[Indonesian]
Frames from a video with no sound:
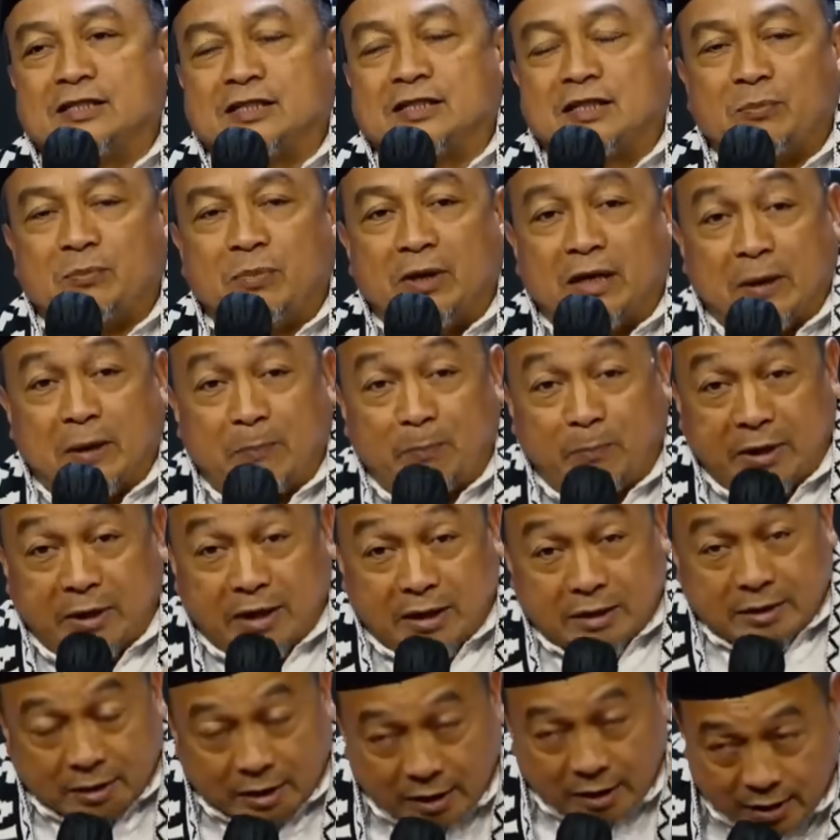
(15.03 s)
sebagai
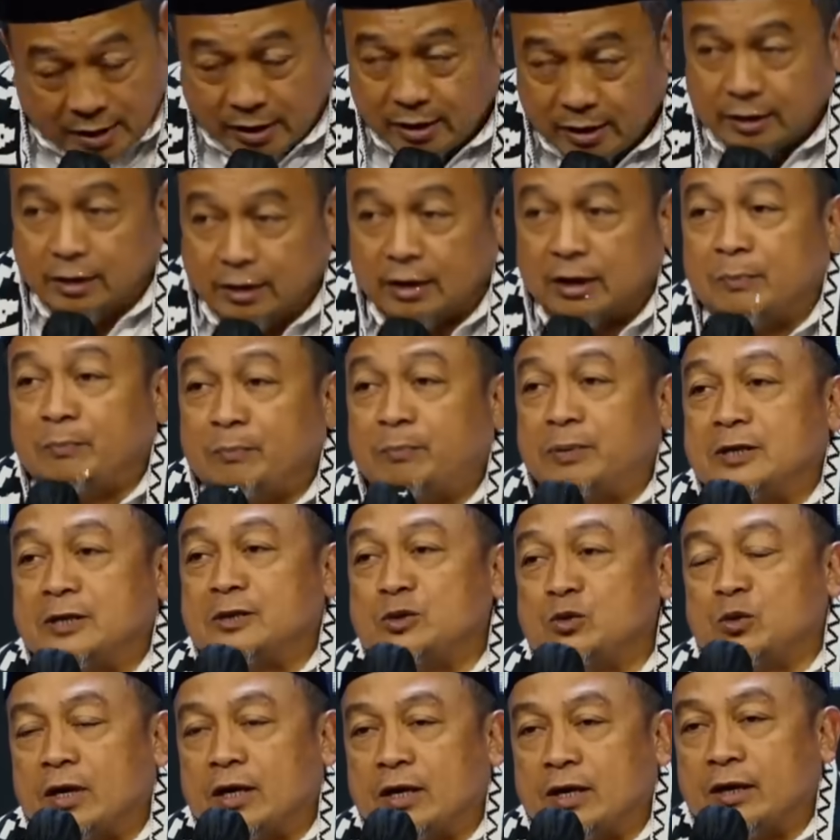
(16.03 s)
pegangan dalam
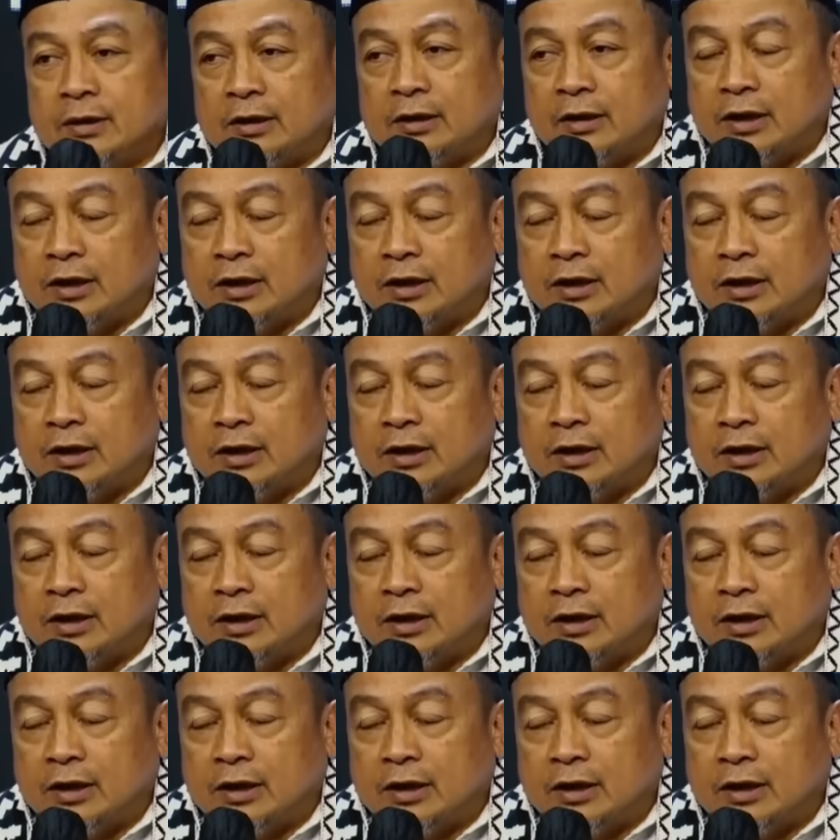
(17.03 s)
perjuangan,